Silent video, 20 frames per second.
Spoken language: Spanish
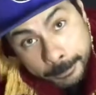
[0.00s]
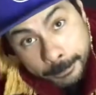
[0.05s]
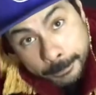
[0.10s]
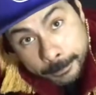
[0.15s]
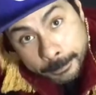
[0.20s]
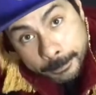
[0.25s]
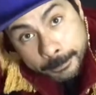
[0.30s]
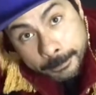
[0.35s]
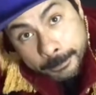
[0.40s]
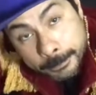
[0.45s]

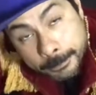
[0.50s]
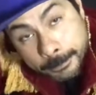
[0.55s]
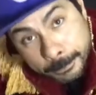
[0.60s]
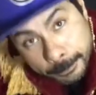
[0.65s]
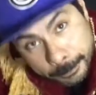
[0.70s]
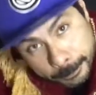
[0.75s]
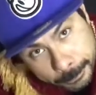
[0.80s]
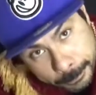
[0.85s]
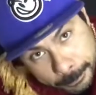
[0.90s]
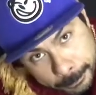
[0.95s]
tendrás más
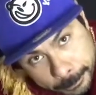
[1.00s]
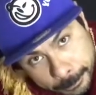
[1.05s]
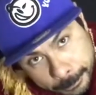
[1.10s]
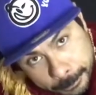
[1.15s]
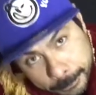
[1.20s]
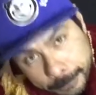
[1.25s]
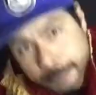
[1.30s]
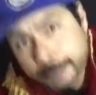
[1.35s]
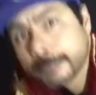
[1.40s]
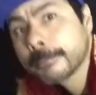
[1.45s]
oportunidad de
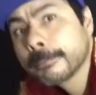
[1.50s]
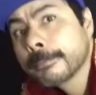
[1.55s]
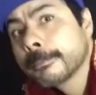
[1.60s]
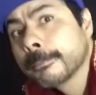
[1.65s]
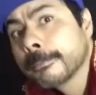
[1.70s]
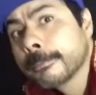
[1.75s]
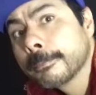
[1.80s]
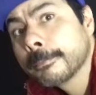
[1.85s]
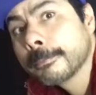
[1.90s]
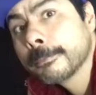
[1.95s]
mejorar.
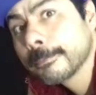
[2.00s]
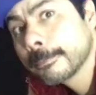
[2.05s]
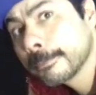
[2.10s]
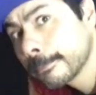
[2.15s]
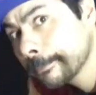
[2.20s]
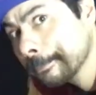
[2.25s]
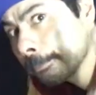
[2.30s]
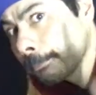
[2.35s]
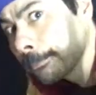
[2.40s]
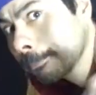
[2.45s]
No te
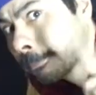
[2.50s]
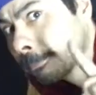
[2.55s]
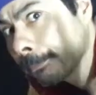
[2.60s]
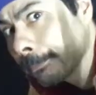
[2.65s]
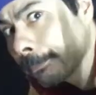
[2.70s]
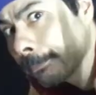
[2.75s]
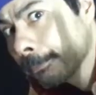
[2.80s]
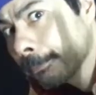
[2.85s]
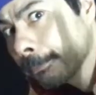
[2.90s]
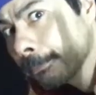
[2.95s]

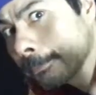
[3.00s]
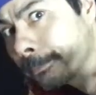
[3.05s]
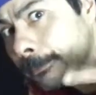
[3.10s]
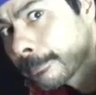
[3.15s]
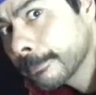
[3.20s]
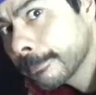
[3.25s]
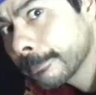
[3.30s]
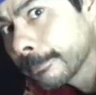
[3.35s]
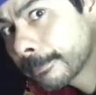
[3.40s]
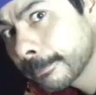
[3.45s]
desesperes
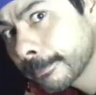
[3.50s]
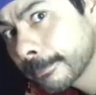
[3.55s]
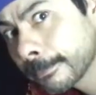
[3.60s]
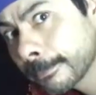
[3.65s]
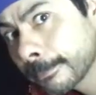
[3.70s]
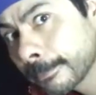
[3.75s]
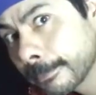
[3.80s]
y